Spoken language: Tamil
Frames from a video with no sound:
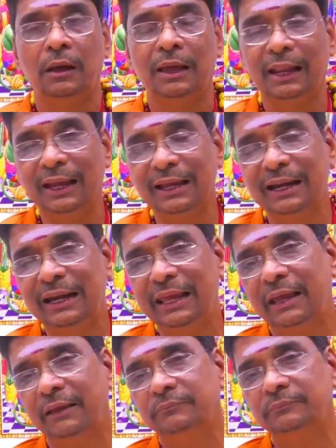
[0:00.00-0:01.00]

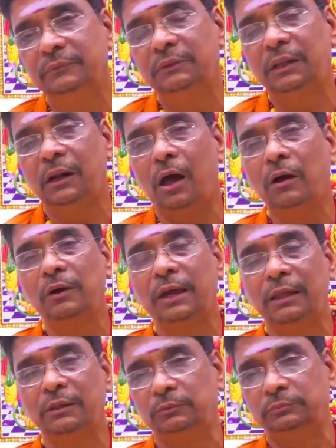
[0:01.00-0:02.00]
கிரகங்கள்லேயே இந்த ராகு
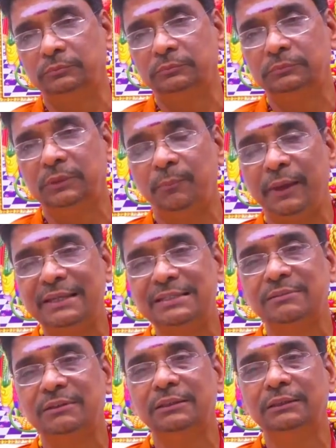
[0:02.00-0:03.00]
கேது இந்த
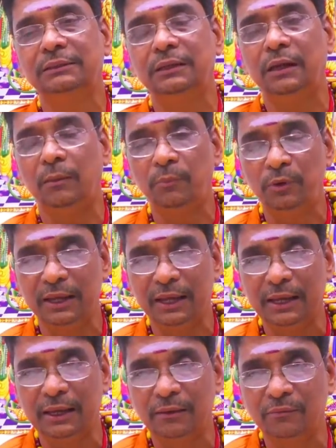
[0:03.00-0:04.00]
பேச்சு வந்து
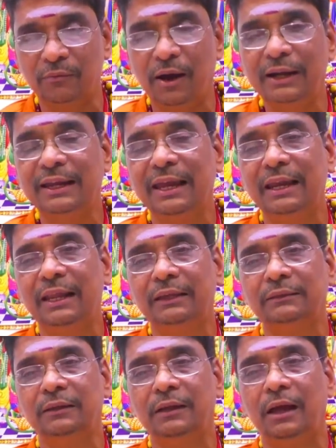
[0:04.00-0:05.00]
நம்மளுடைய வாழ்க்கையில
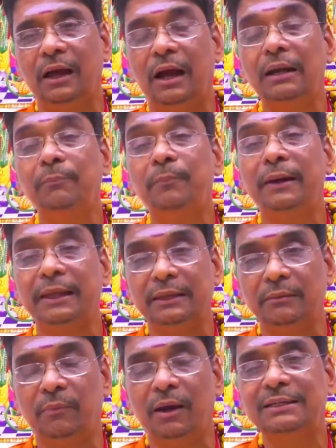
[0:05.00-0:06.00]
அடிப்படை
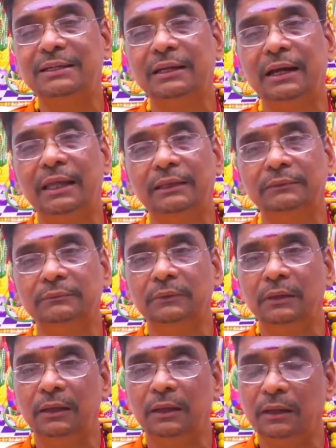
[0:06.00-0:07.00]
மாற்றங்களை
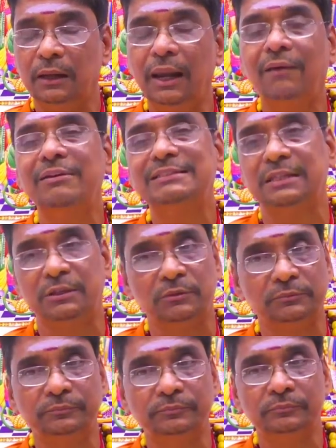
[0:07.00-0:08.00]
நல்லாவே செய்யும்